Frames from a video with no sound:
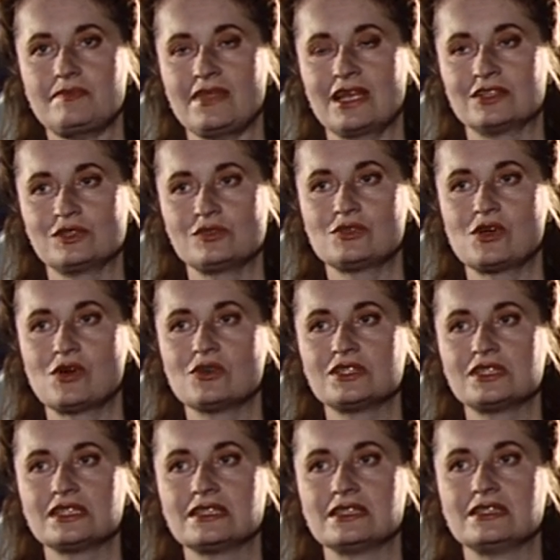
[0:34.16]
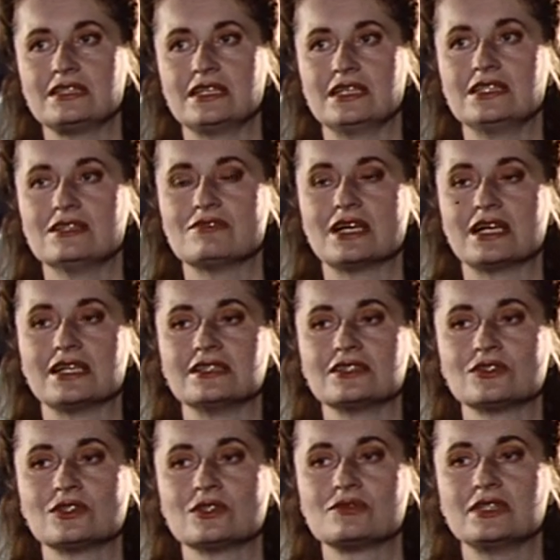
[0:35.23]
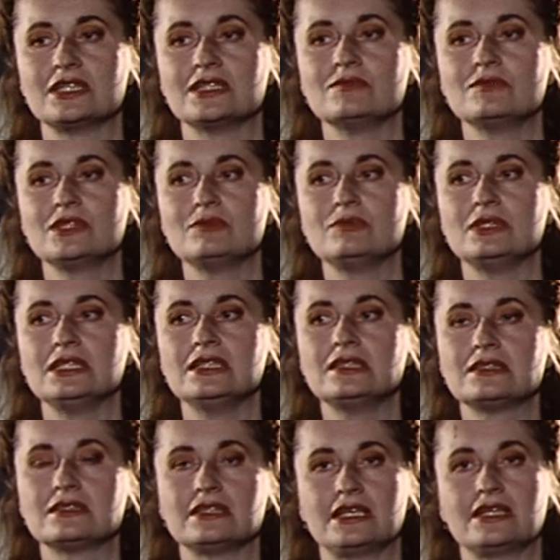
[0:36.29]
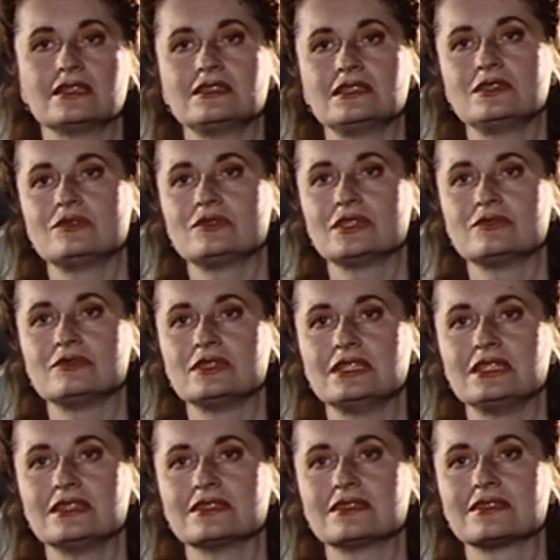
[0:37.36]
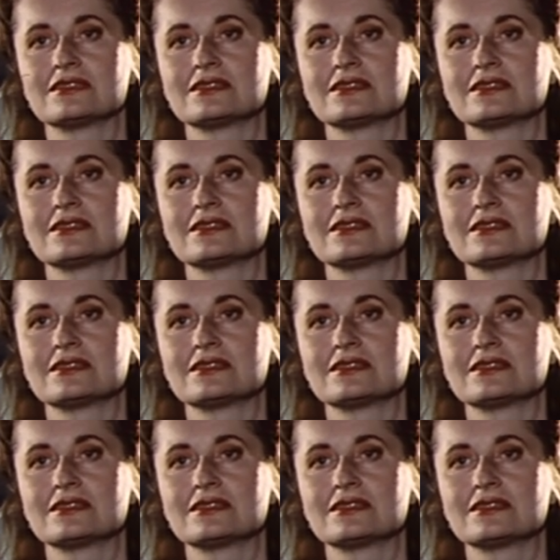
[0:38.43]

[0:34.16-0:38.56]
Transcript: Also die Frau ist in, in jeder Weise und auf jedem Gebiet negativ definiert.